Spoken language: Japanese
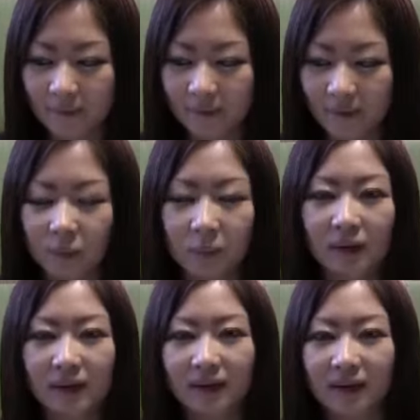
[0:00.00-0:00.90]
ほんま
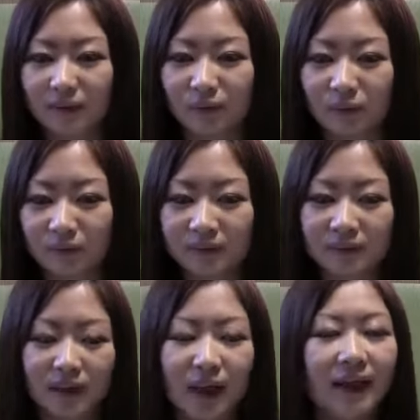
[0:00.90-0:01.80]
にあのゆ
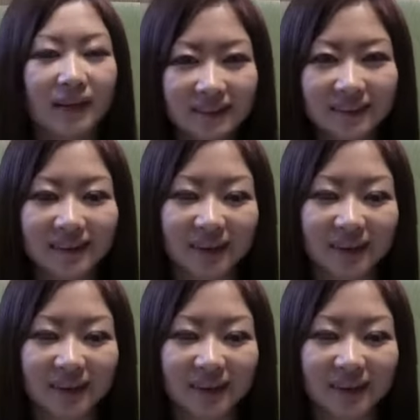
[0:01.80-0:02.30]
ずからりんって